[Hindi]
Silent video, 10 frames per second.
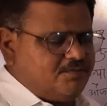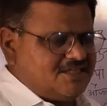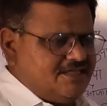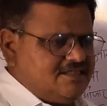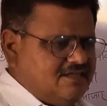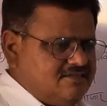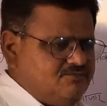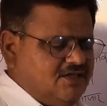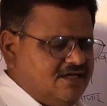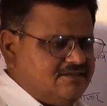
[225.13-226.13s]
फसलें
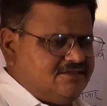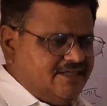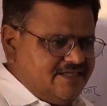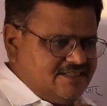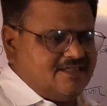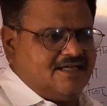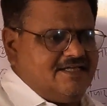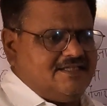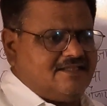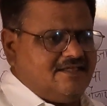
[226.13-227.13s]
जहाँ जड़ें ज़्यादा
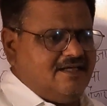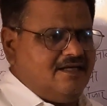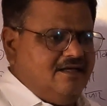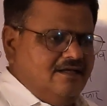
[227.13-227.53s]
गहरी जाती है